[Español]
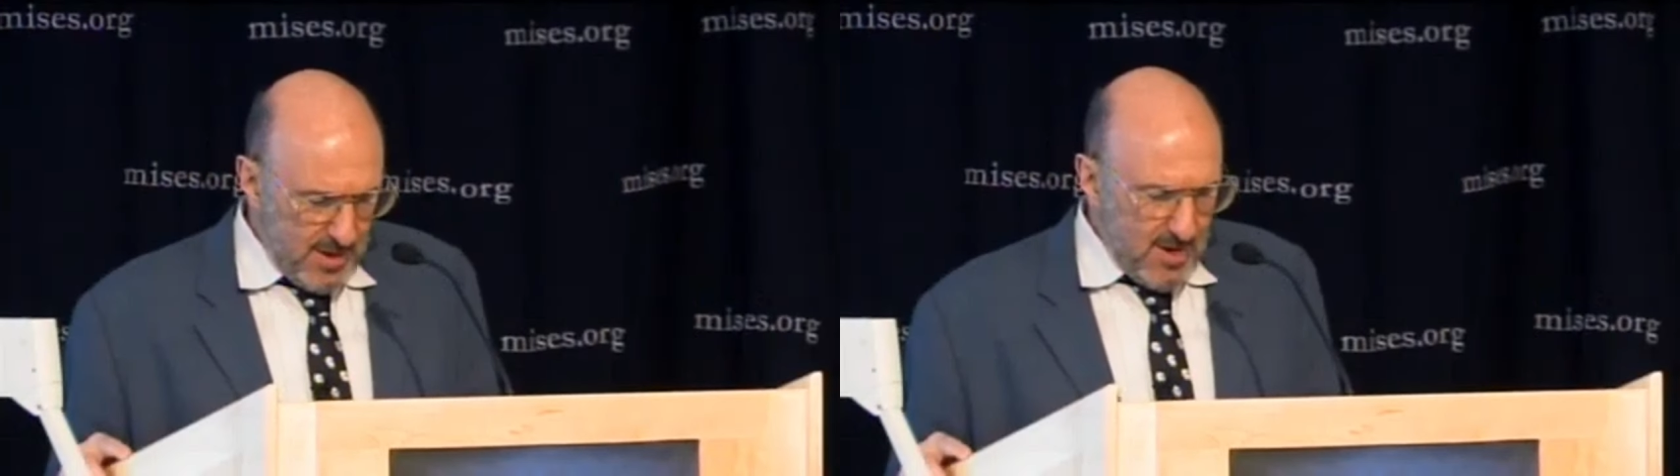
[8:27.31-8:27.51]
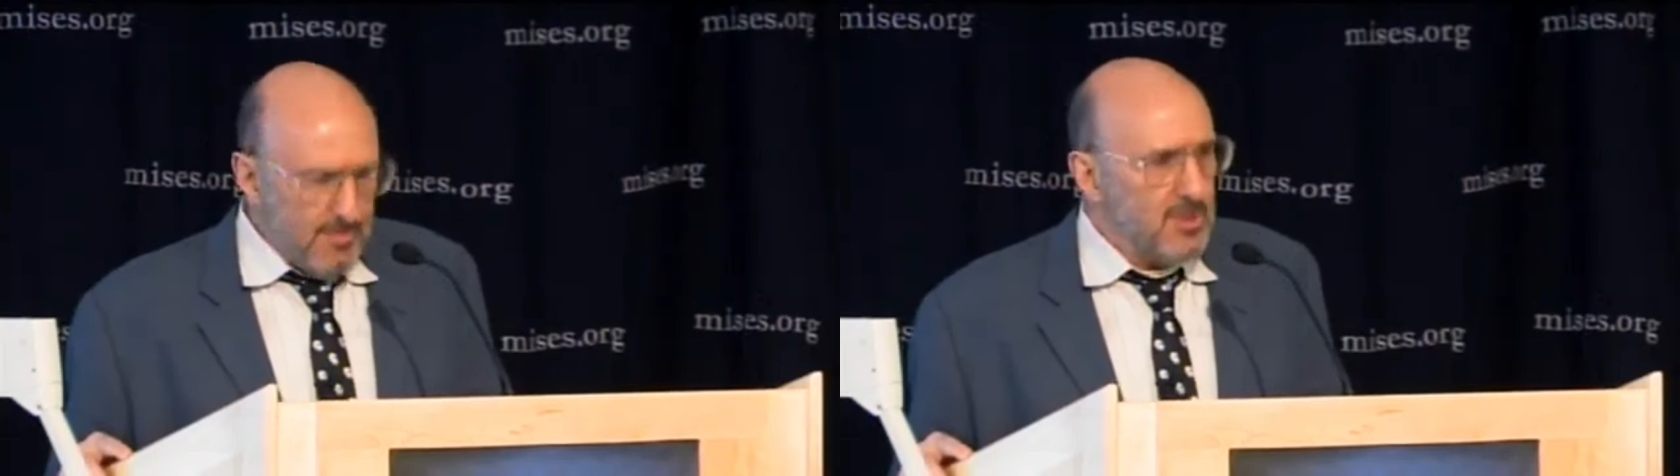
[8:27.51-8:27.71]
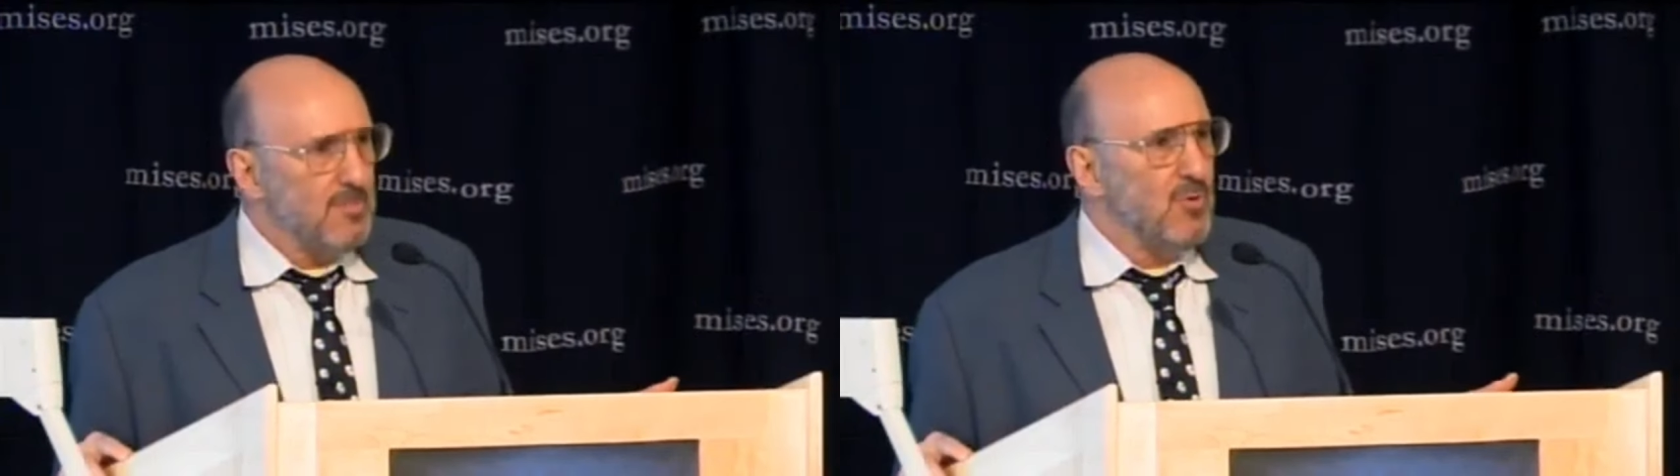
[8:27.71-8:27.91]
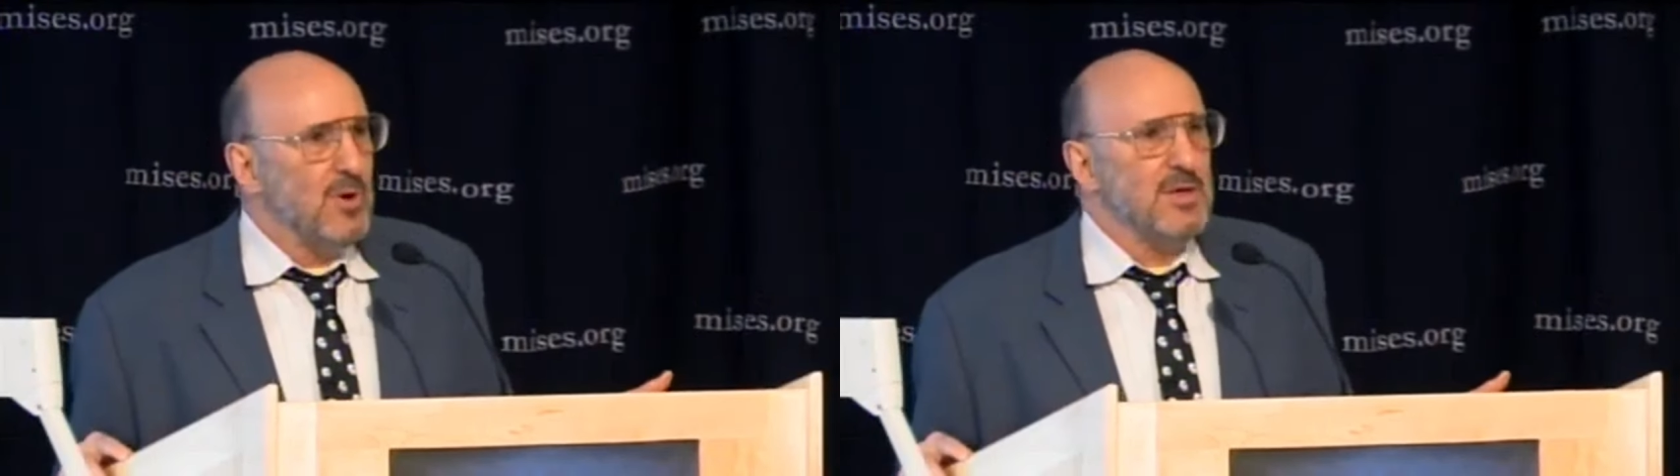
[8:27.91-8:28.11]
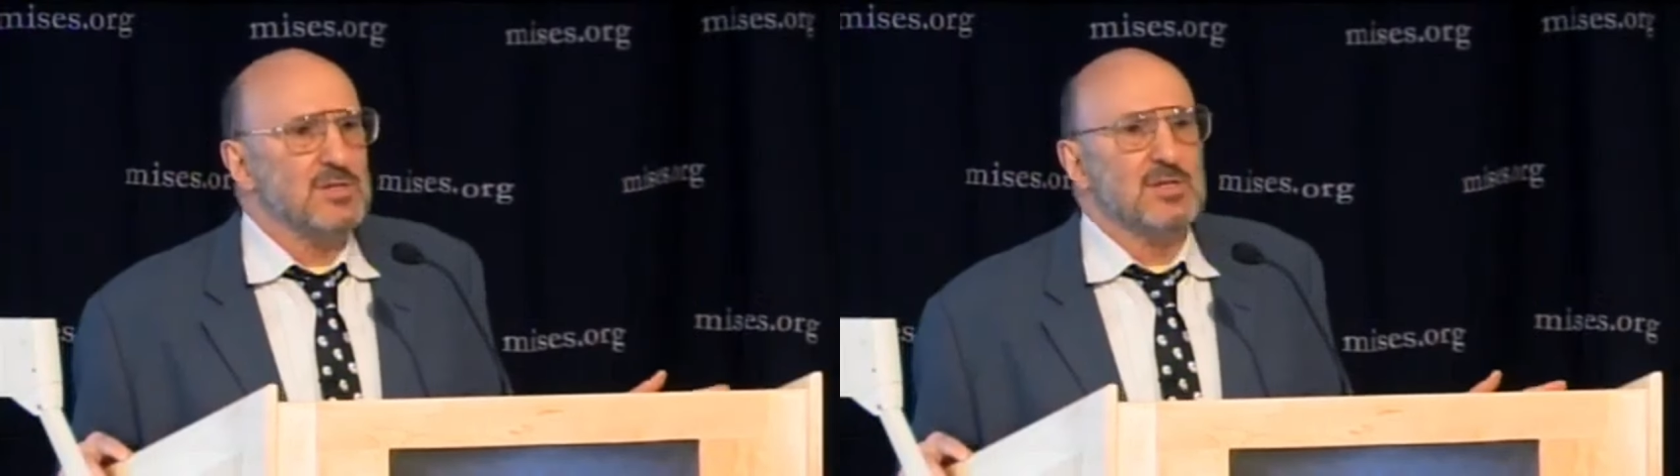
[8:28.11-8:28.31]
Pero el
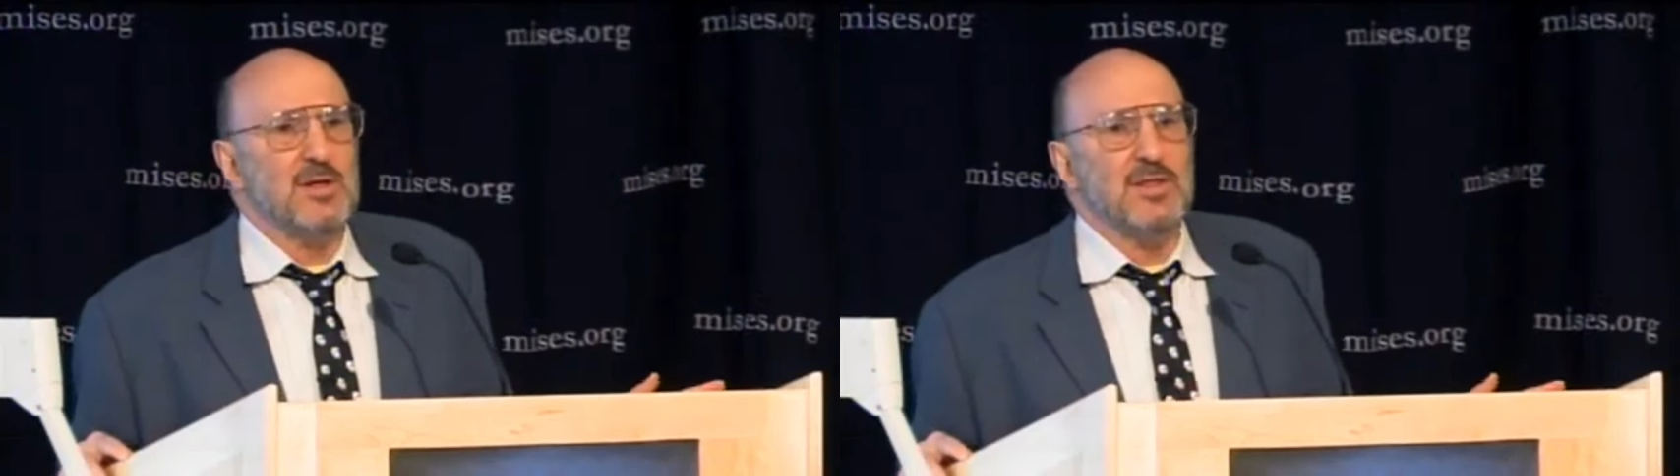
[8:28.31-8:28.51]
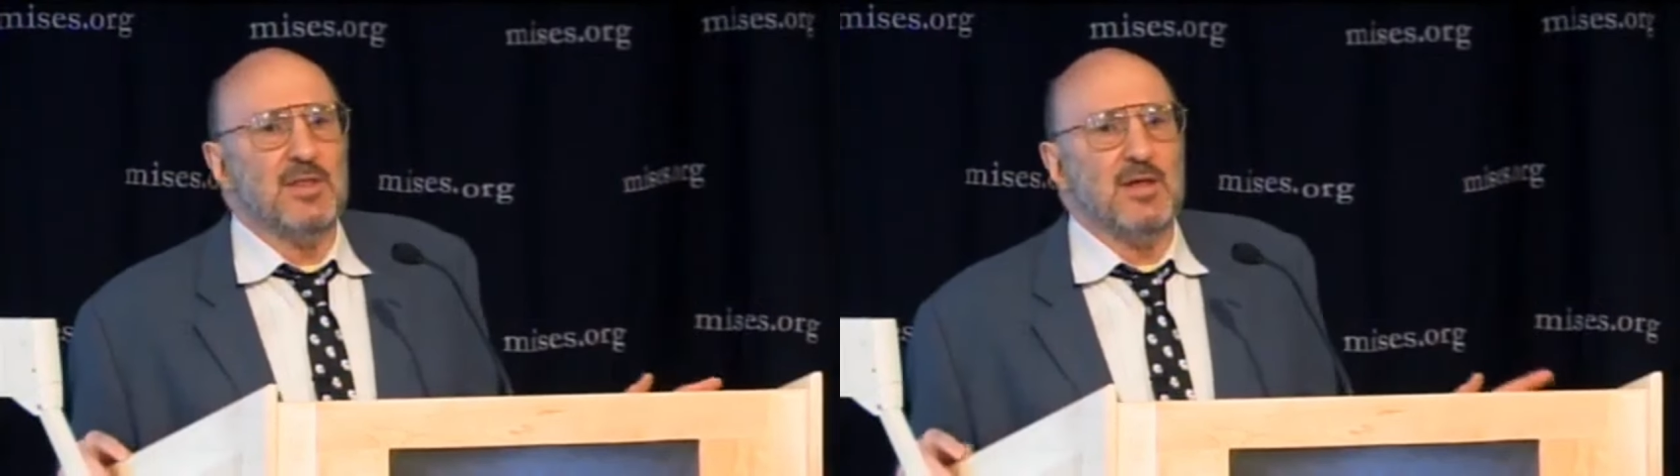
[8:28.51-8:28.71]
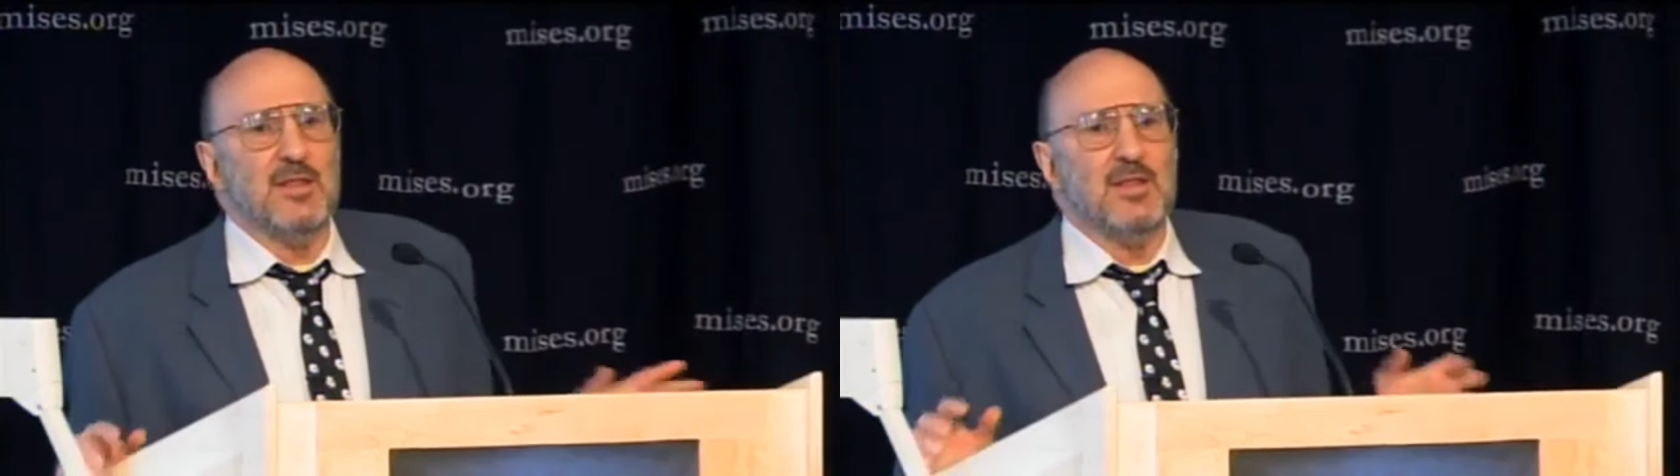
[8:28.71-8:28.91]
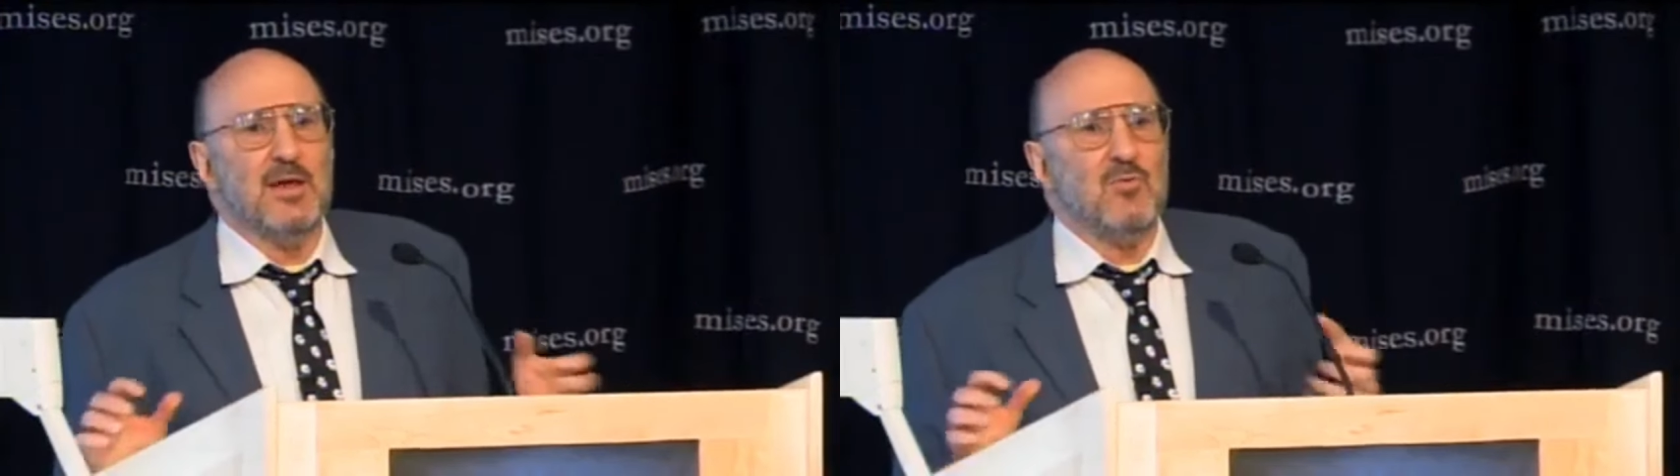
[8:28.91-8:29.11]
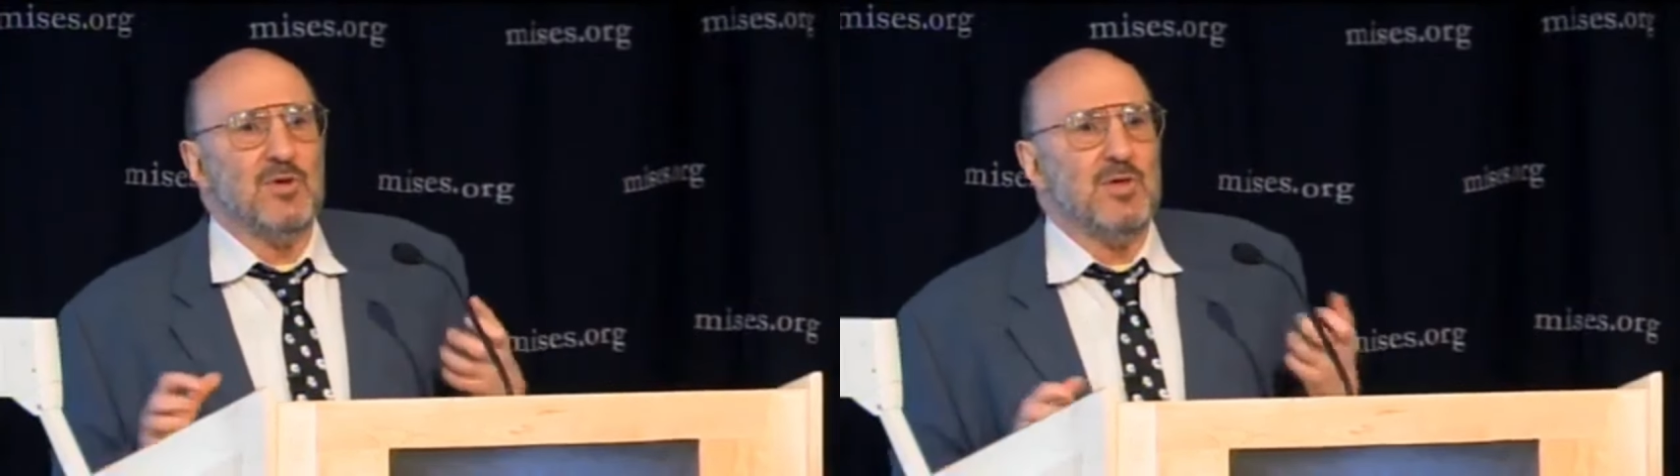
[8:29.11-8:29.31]
punto es que lo que están
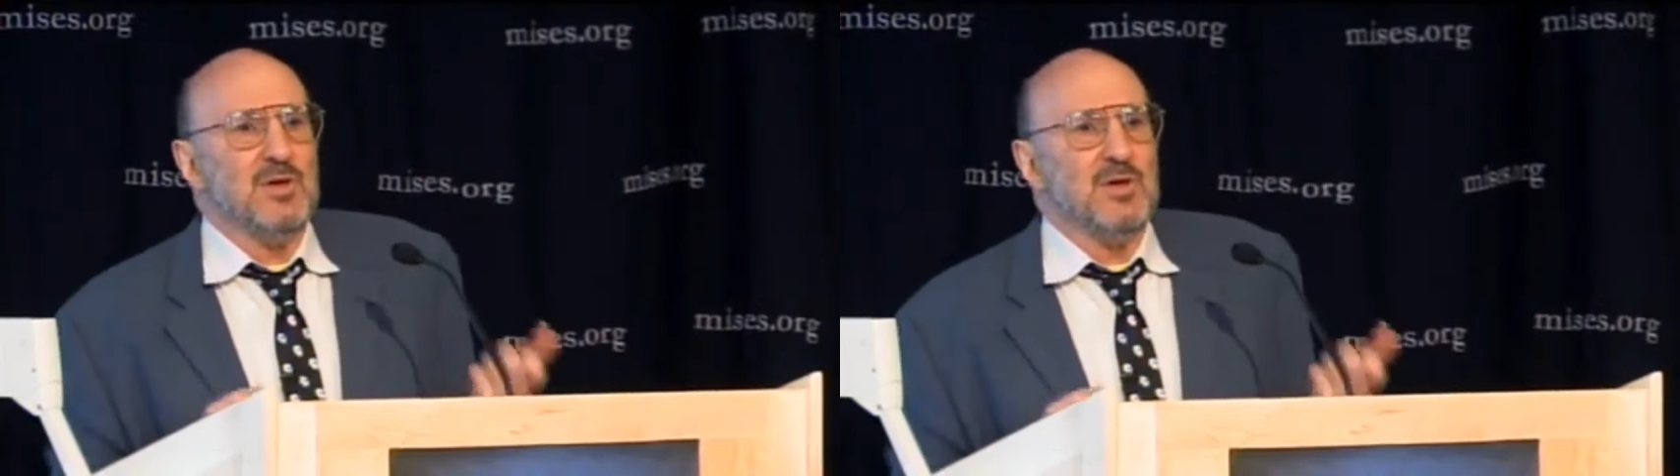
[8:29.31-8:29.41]
diciendo